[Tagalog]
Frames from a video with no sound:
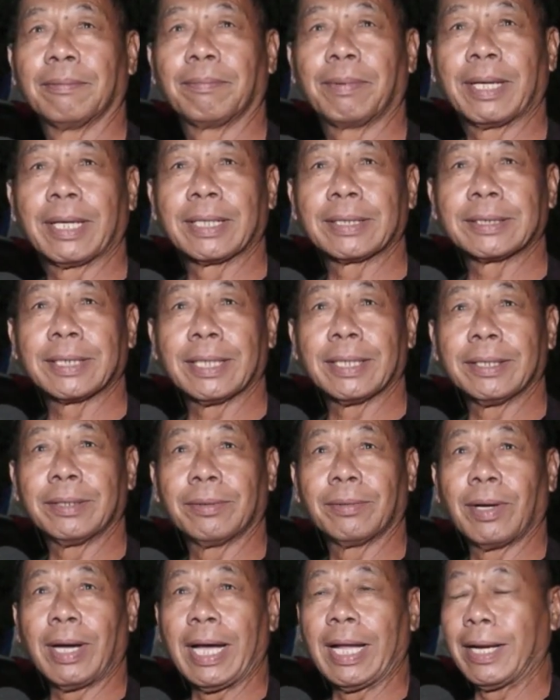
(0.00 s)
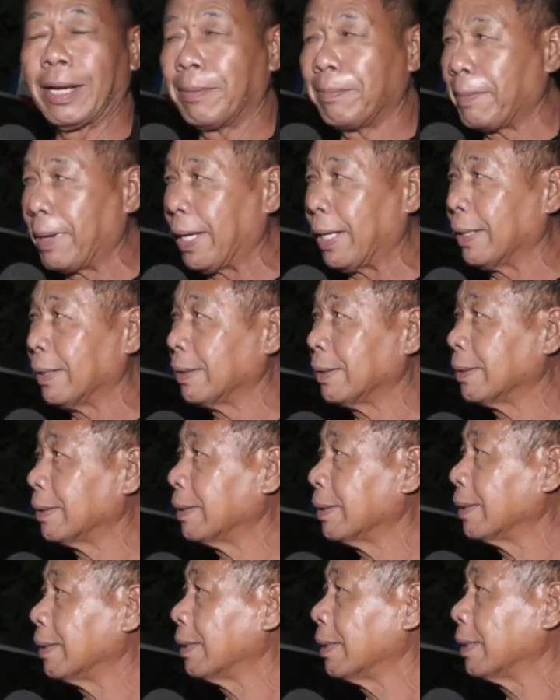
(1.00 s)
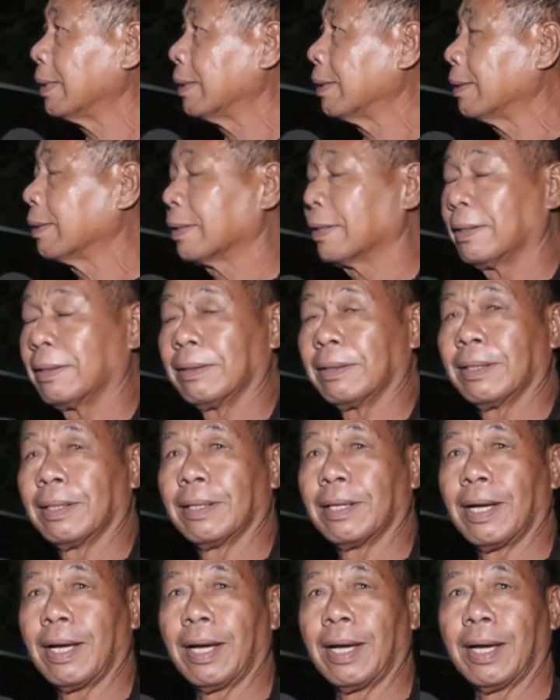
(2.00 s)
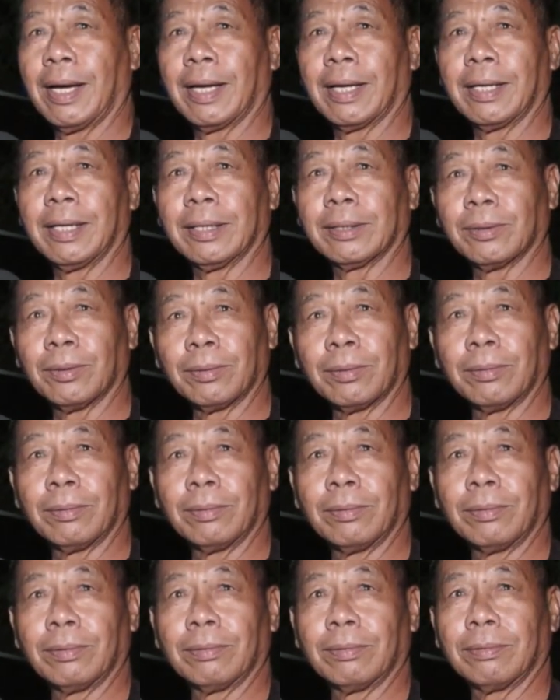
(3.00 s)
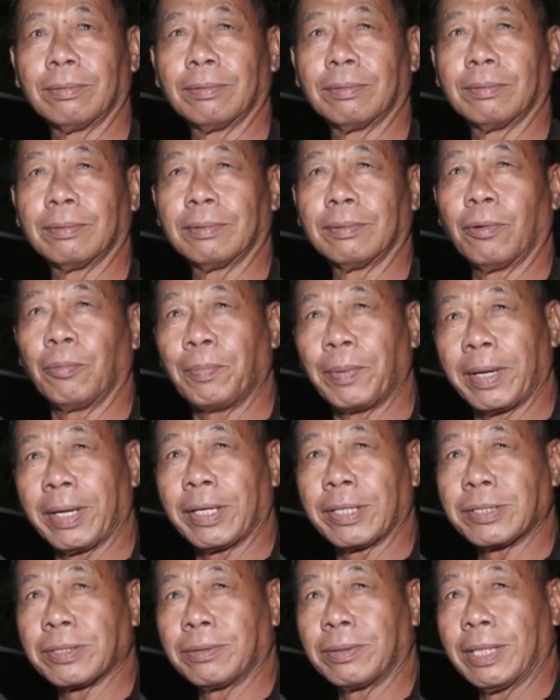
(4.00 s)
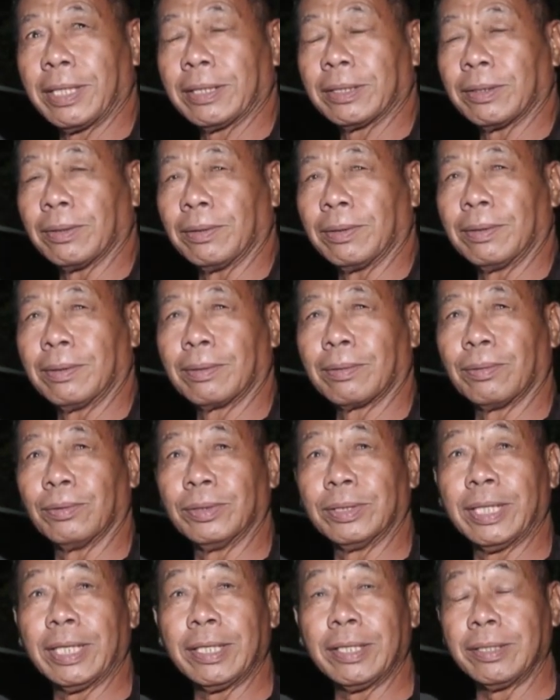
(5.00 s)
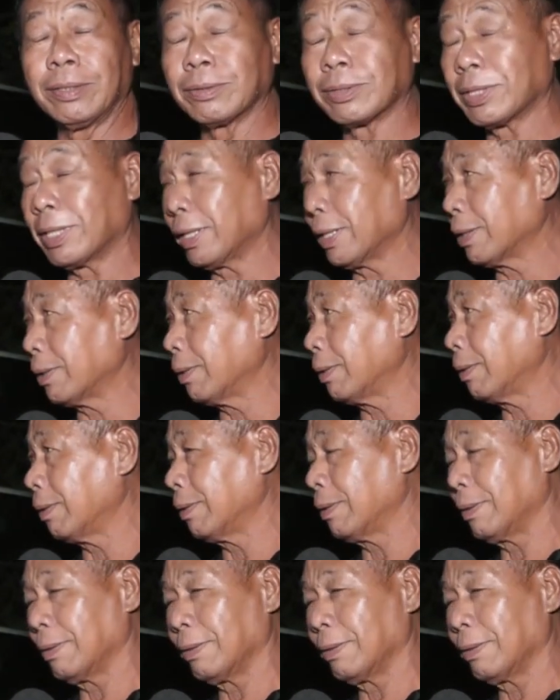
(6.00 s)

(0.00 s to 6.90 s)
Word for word: para sa inyong kaalaman uh, itong operation na ito continuous na ito